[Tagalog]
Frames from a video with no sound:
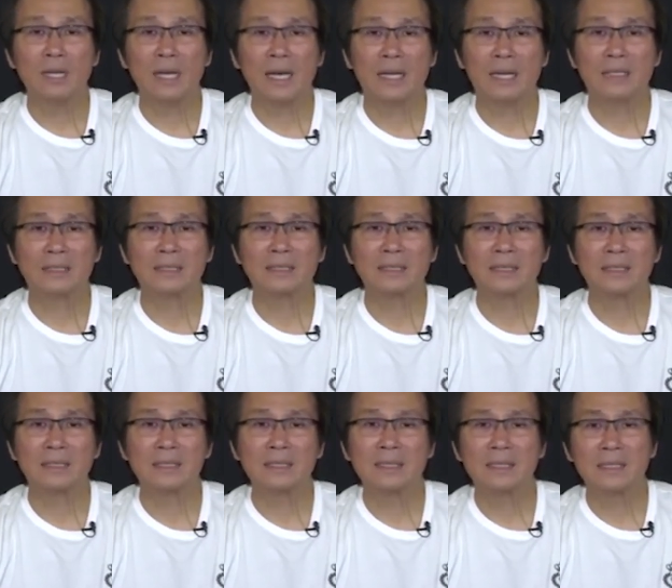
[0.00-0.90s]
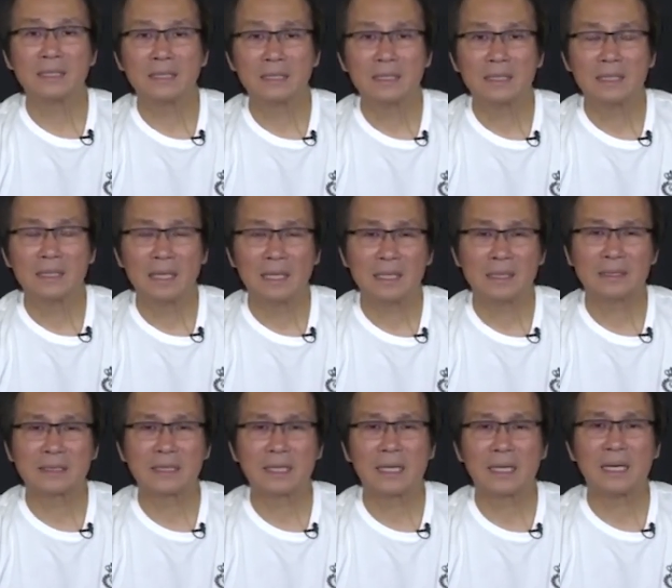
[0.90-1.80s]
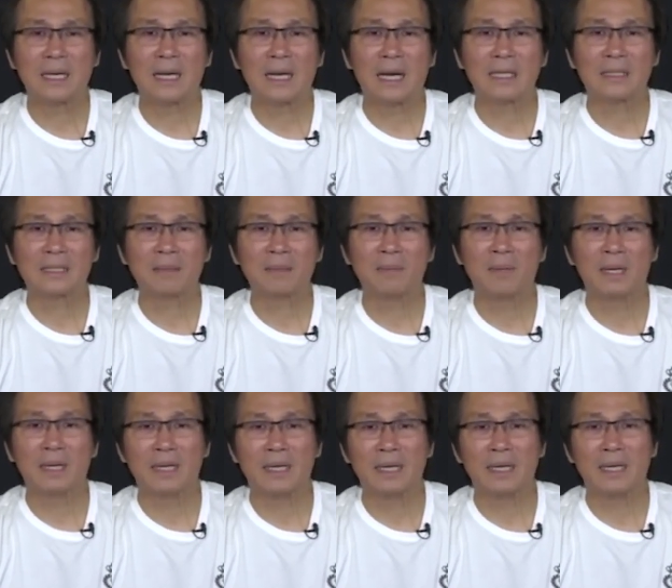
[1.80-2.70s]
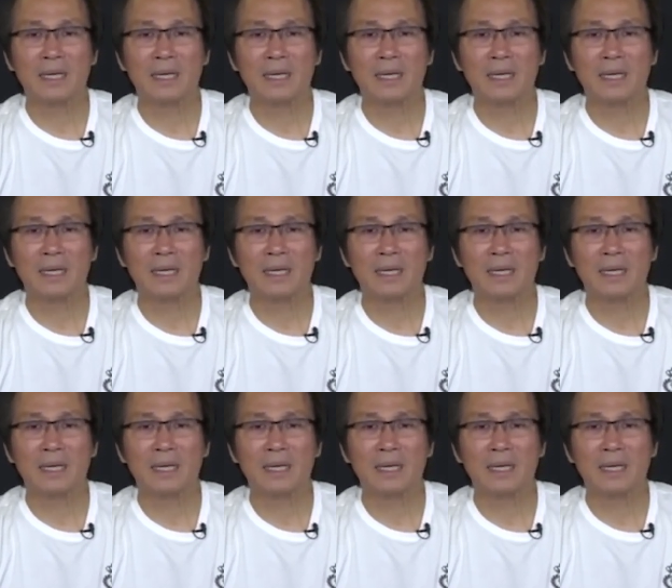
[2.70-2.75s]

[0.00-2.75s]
lahat at sa ating mga